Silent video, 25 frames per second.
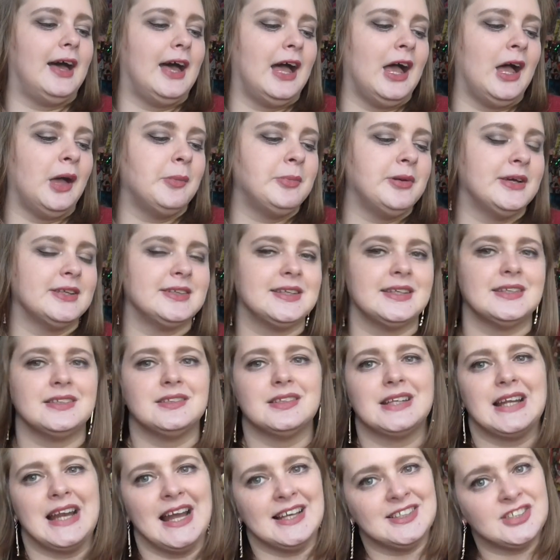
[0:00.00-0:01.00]
Aber
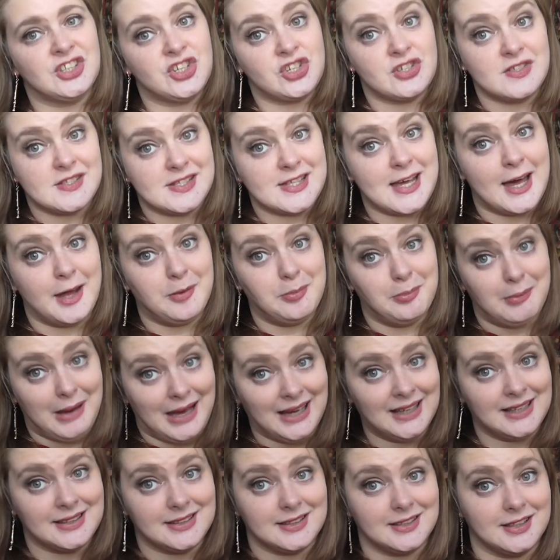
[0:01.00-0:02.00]
den klassischen Sun
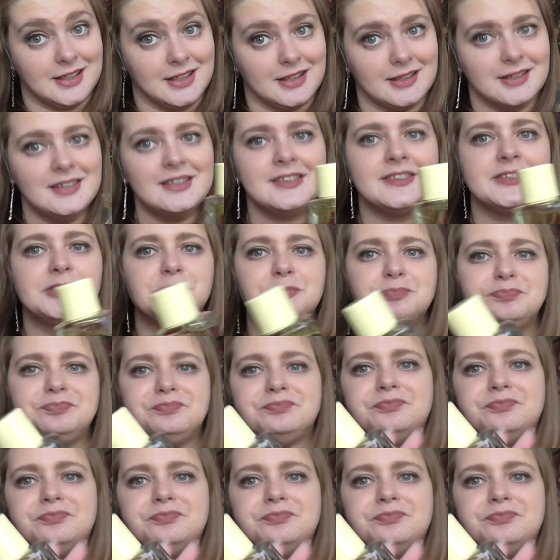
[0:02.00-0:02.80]
mag ich ja nicht.